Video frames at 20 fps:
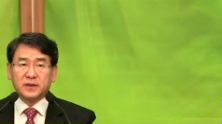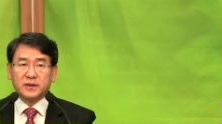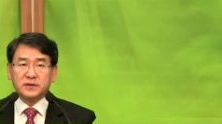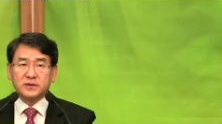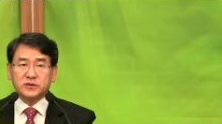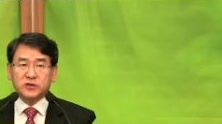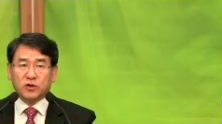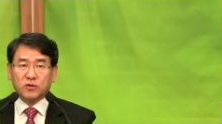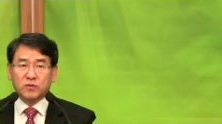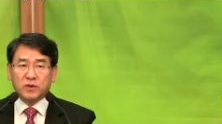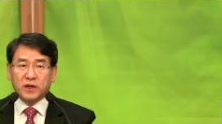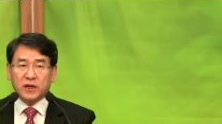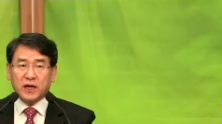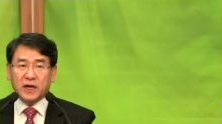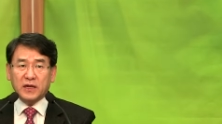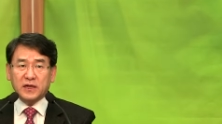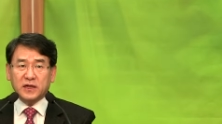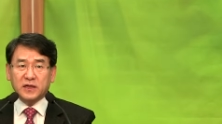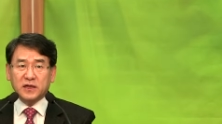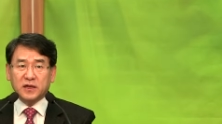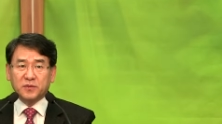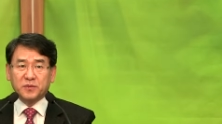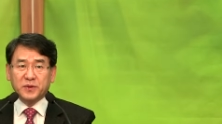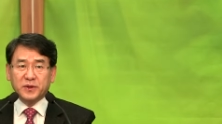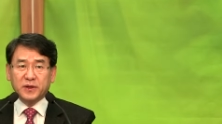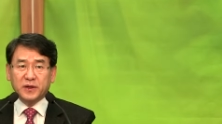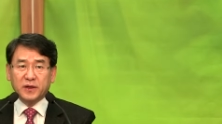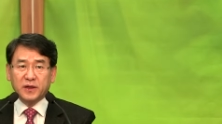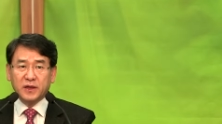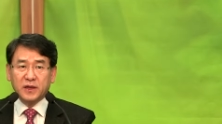정말 하나님
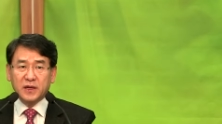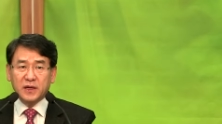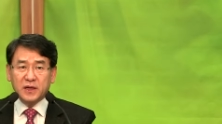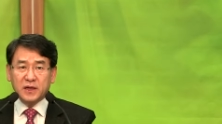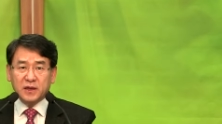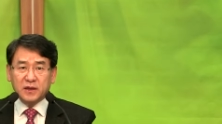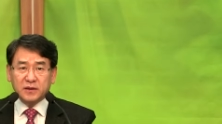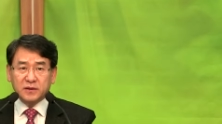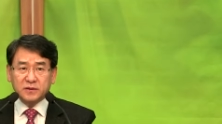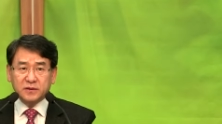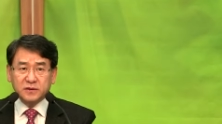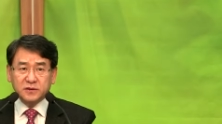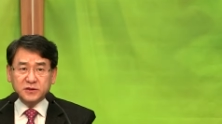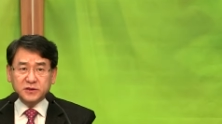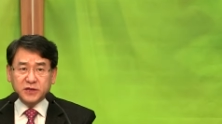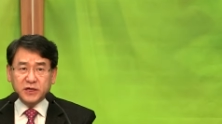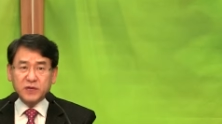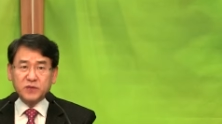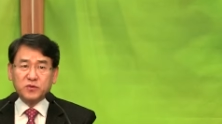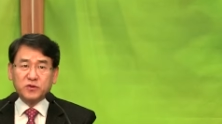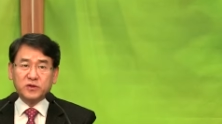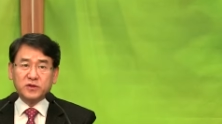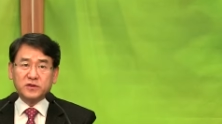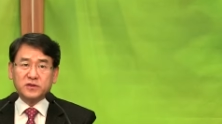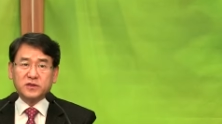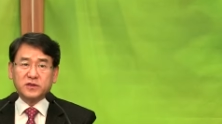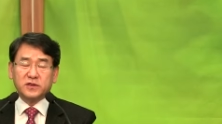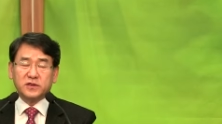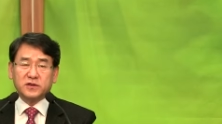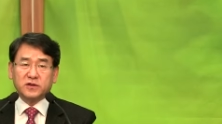앞에 예물을
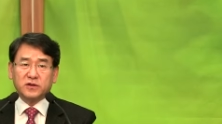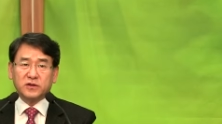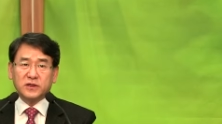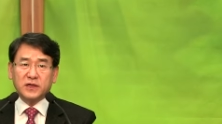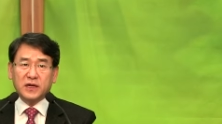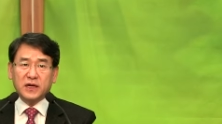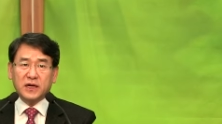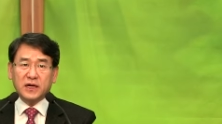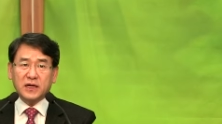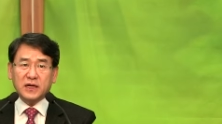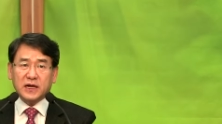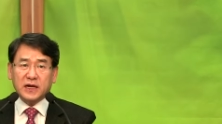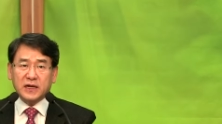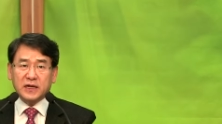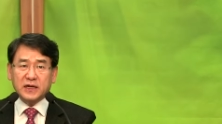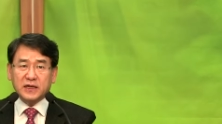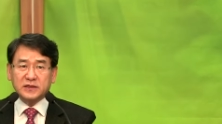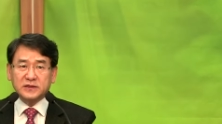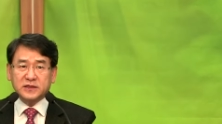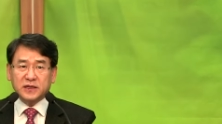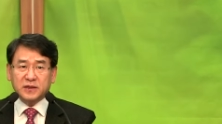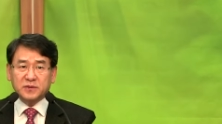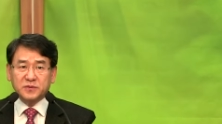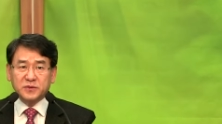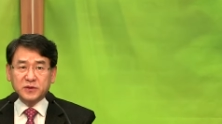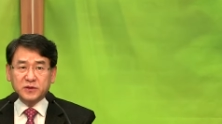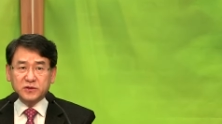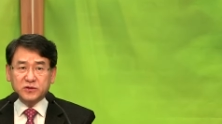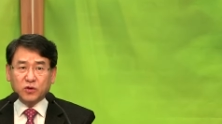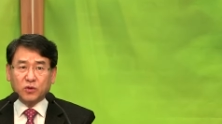드리거나 가난한
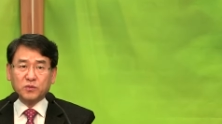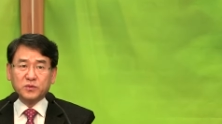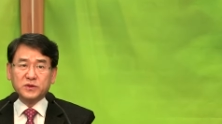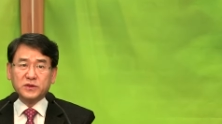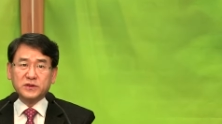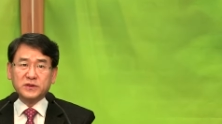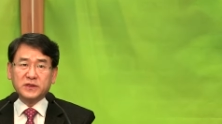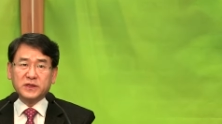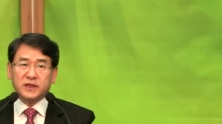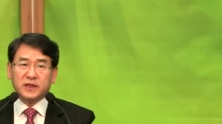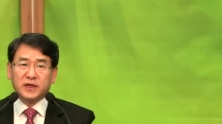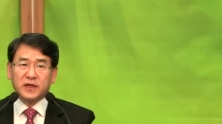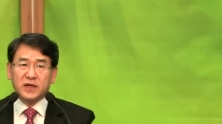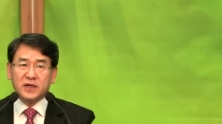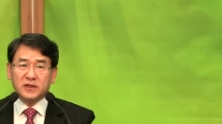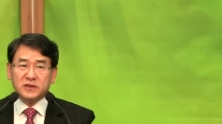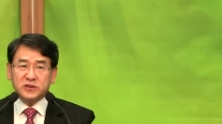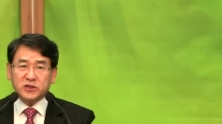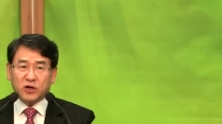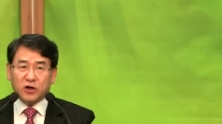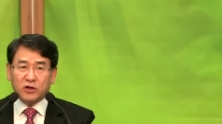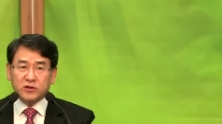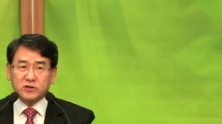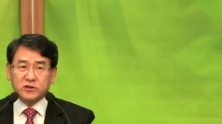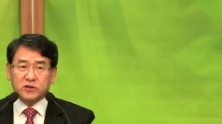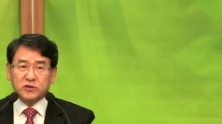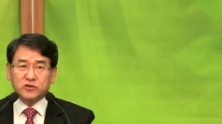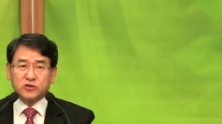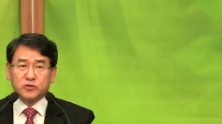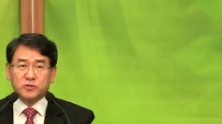사람들을 돕는데
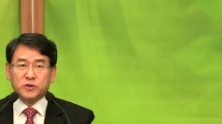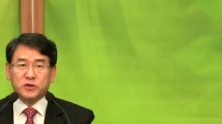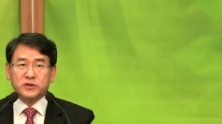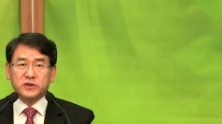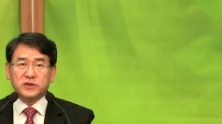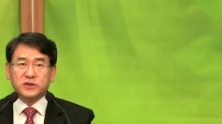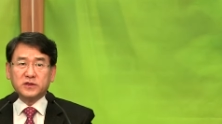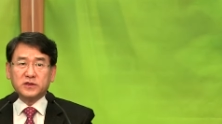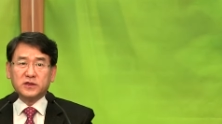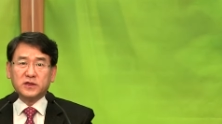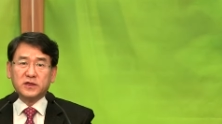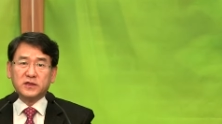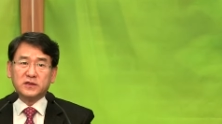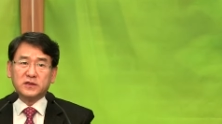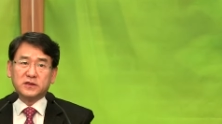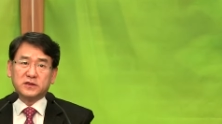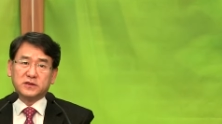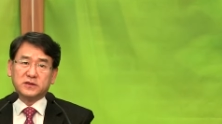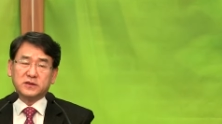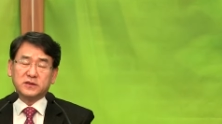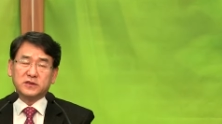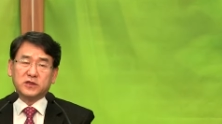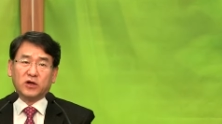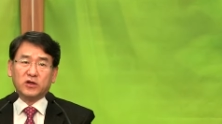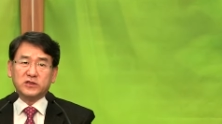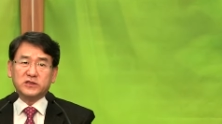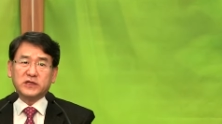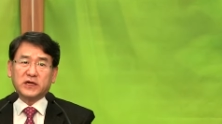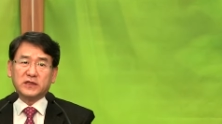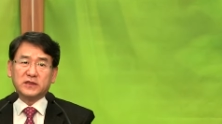전혀 주머니를
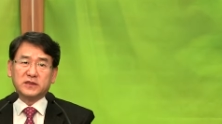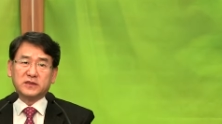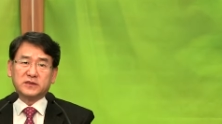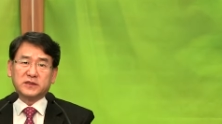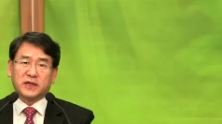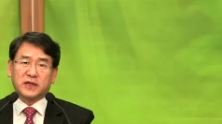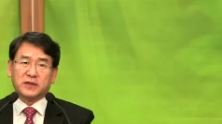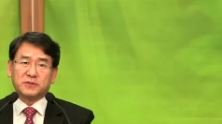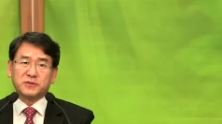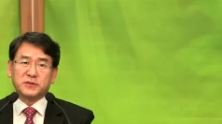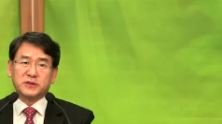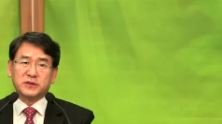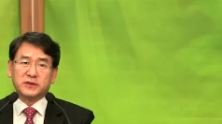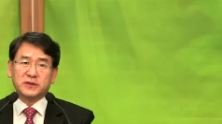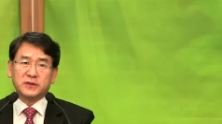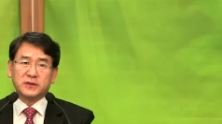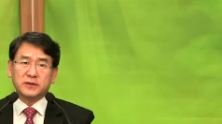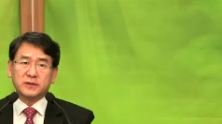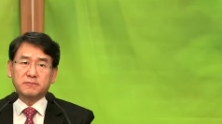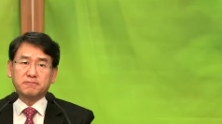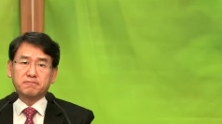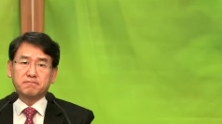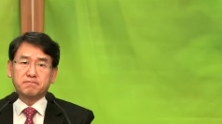열지 않는 사람들,